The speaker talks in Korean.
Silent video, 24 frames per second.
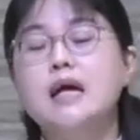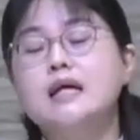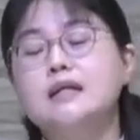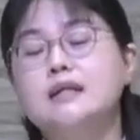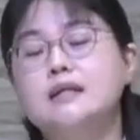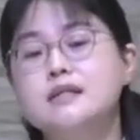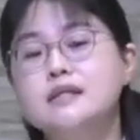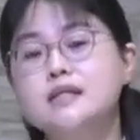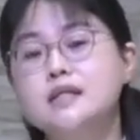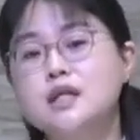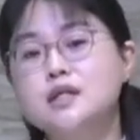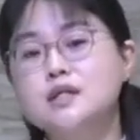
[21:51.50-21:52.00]

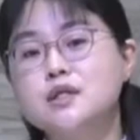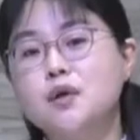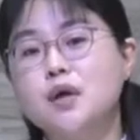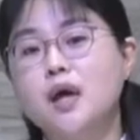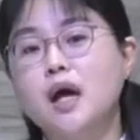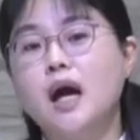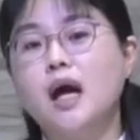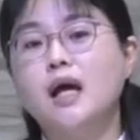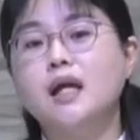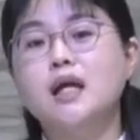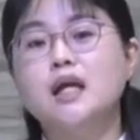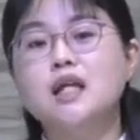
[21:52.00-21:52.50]
그제서야
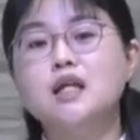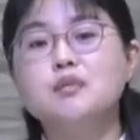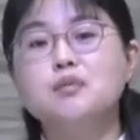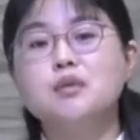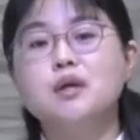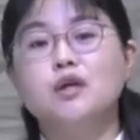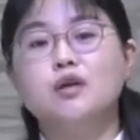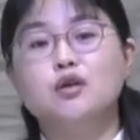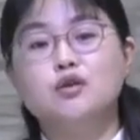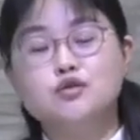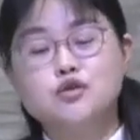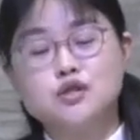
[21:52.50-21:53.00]
하나님이
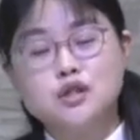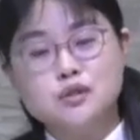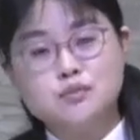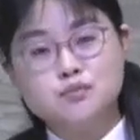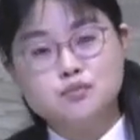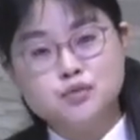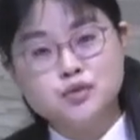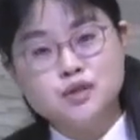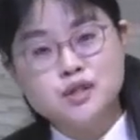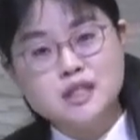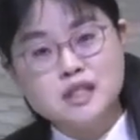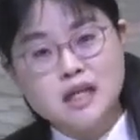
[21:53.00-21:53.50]
일러주신
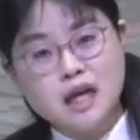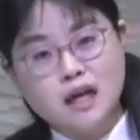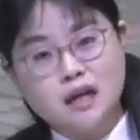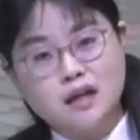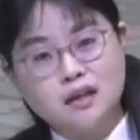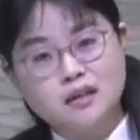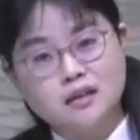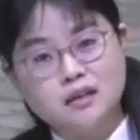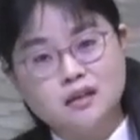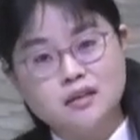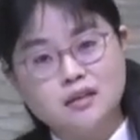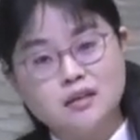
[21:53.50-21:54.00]

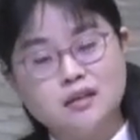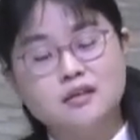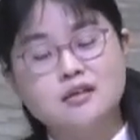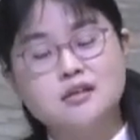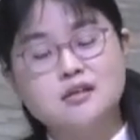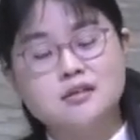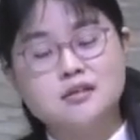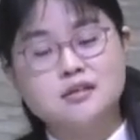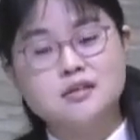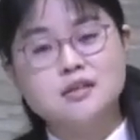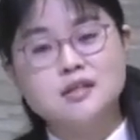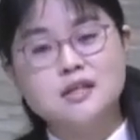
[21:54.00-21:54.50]
문장
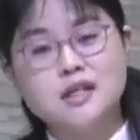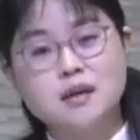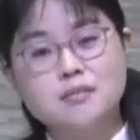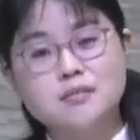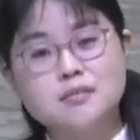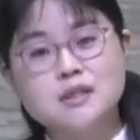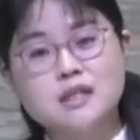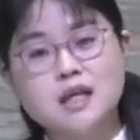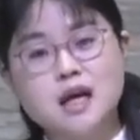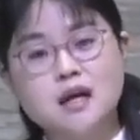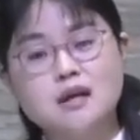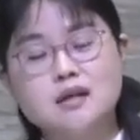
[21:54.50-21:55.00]
그
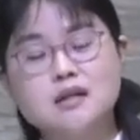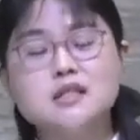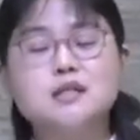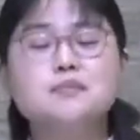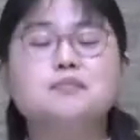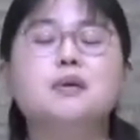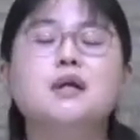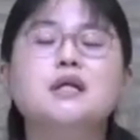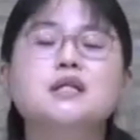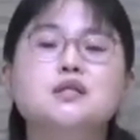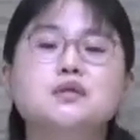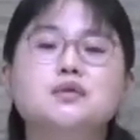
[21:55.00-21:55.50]
3장
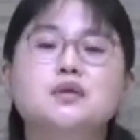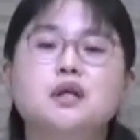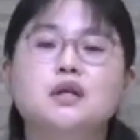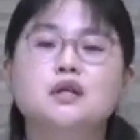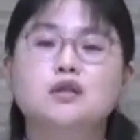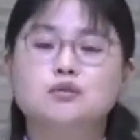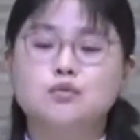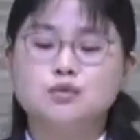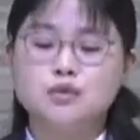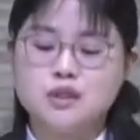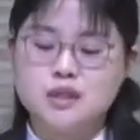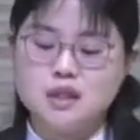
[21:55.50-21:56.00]
18절에
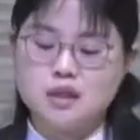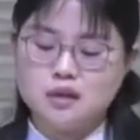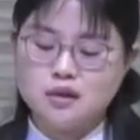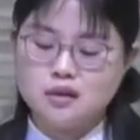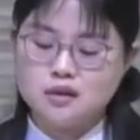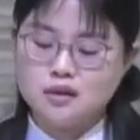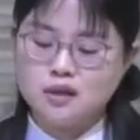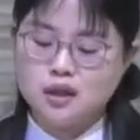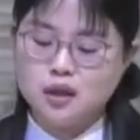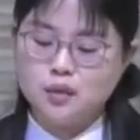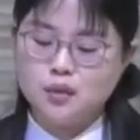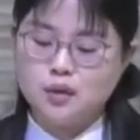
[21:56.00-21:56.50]
있는 문장을
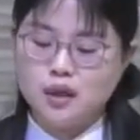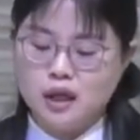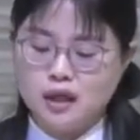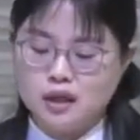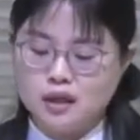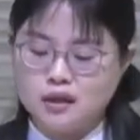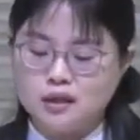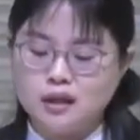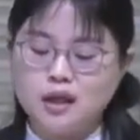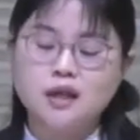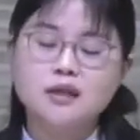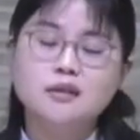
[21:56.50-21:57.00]
그대로
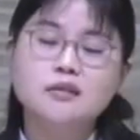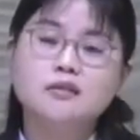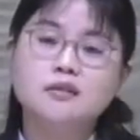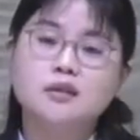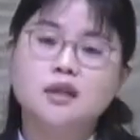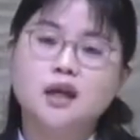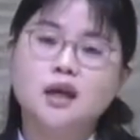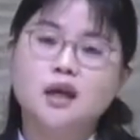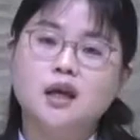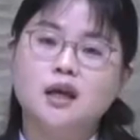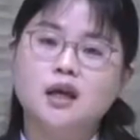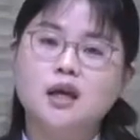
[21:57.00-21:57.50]
얘기를
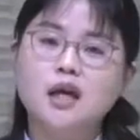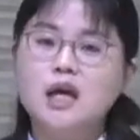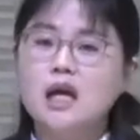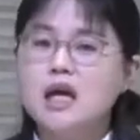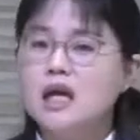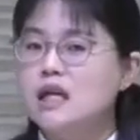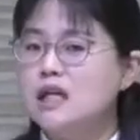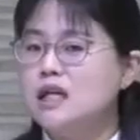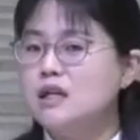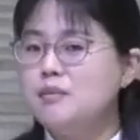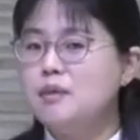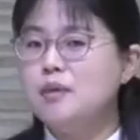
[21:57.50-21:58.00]
하는데
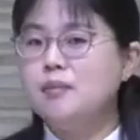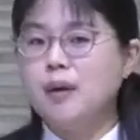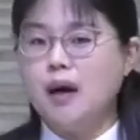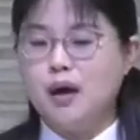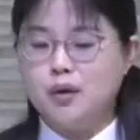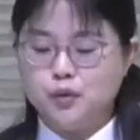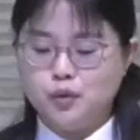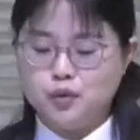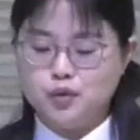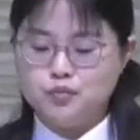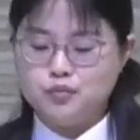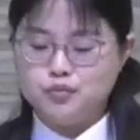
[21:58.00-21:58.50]
이미
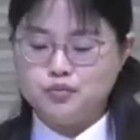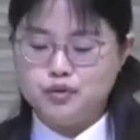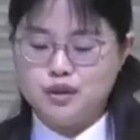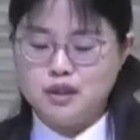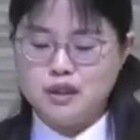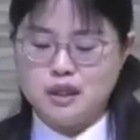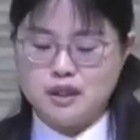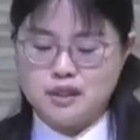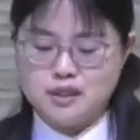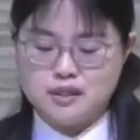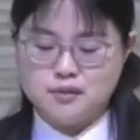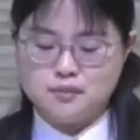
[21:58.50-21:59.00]
바로는 분이
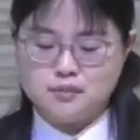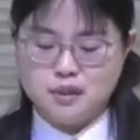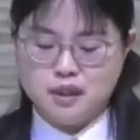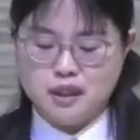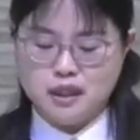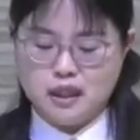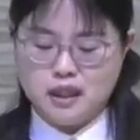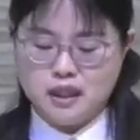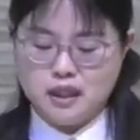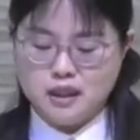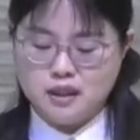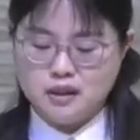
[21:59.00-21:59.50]

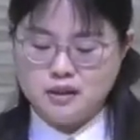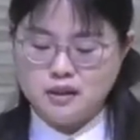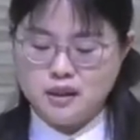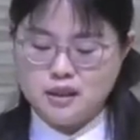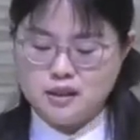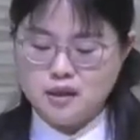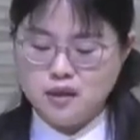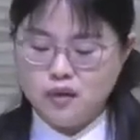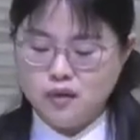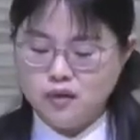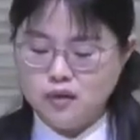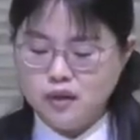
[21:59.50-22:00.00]
났습니다.
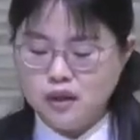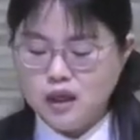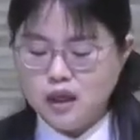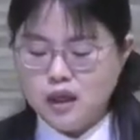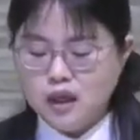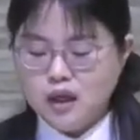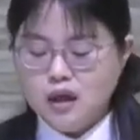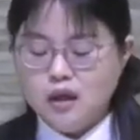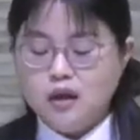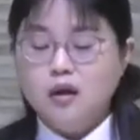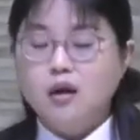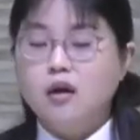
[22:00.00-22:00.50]
그래서
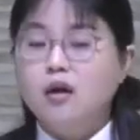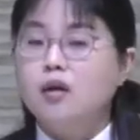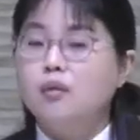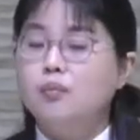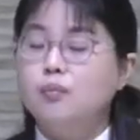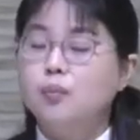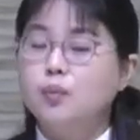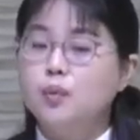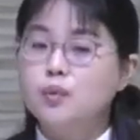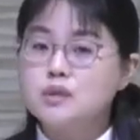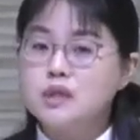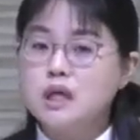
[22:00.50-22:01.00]

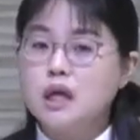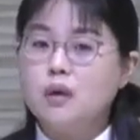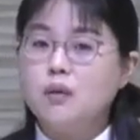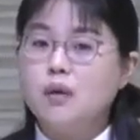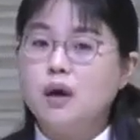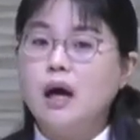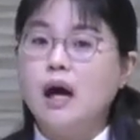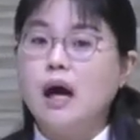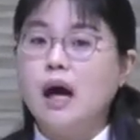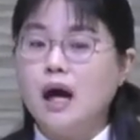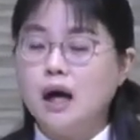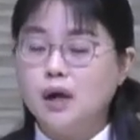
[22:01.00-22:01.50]

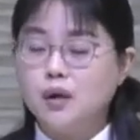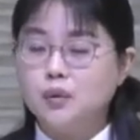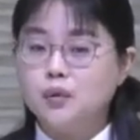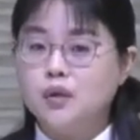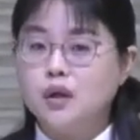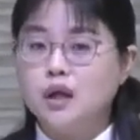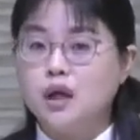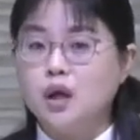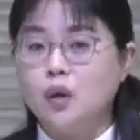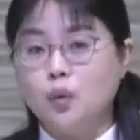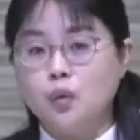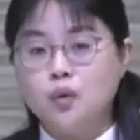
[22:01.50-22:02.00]
모세와
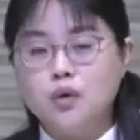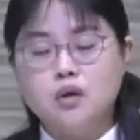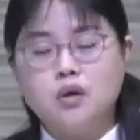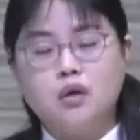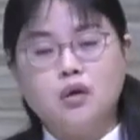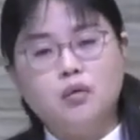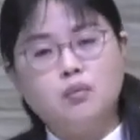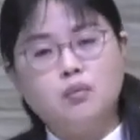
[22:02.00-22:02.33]
아론에게 오히려